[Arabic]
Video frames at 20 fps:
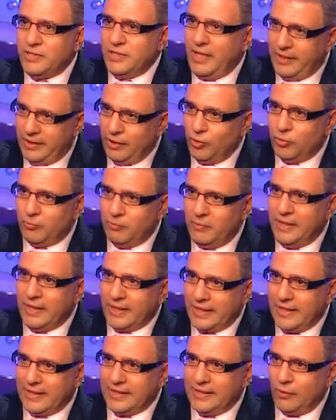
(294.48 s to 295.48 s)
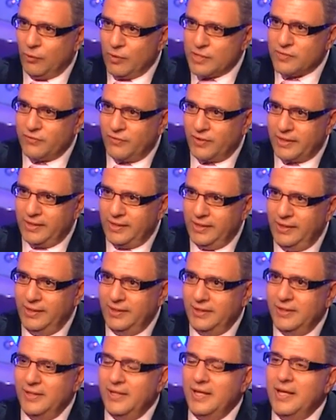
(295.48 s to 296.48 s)
دلوقتي هناخد منك اكله وصفه كده
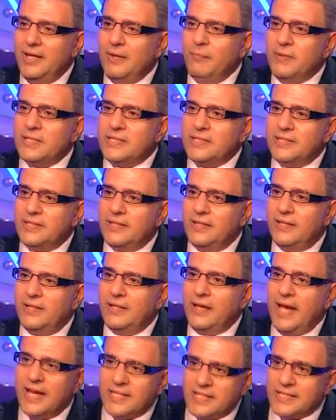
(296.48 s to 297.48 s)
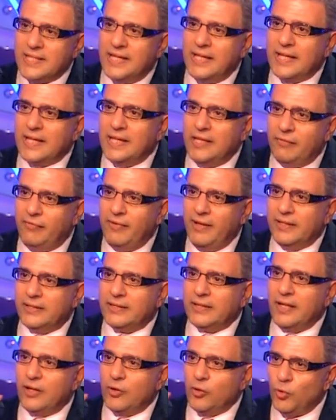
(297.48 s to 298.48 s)
بس آه عايز اسالك اللي
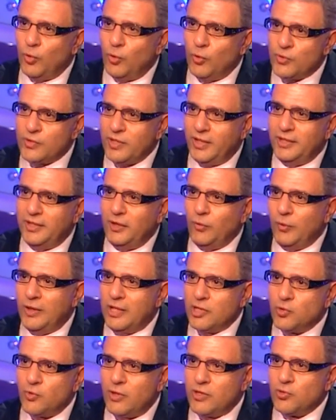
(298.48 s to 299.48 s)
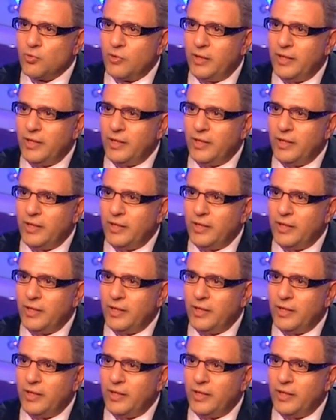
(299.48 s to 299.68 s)
فات كان كله صادق ولا شويه